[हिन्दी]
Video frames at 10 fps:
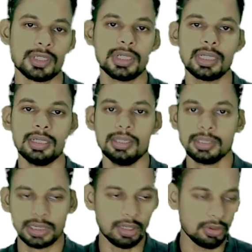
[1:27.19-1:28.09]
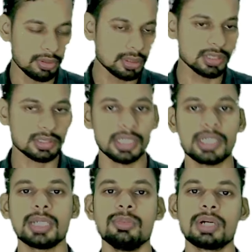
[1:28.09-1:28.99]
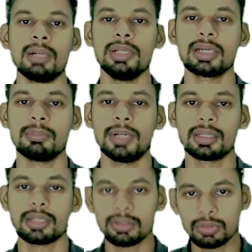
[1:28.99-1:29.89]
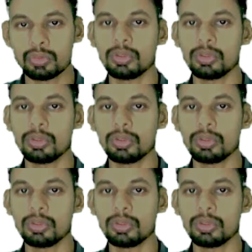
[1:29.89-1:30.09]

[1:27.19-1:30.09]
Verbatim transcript: ठीक है ना कि और स्टेट के मुकाबले अगर बात करें